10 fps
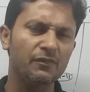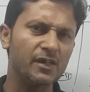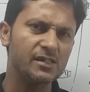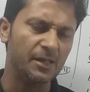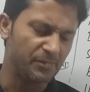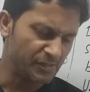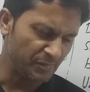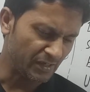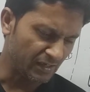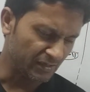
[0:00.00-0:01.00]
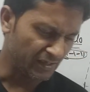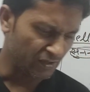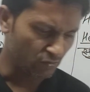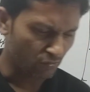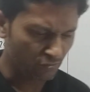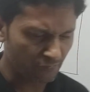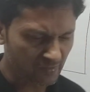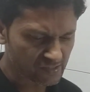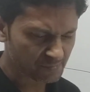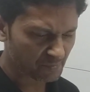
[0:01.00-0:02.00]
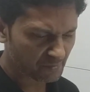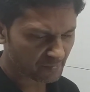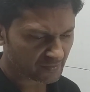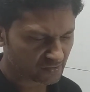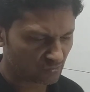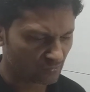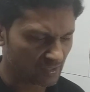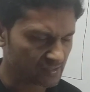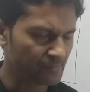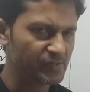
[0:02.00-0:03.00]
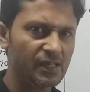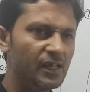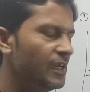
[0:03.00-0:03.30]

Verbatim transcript: वर्ड्स आप स्पीक करते हैं तो उन वर्ड्स पे मैं बात करूँगा आज आपसे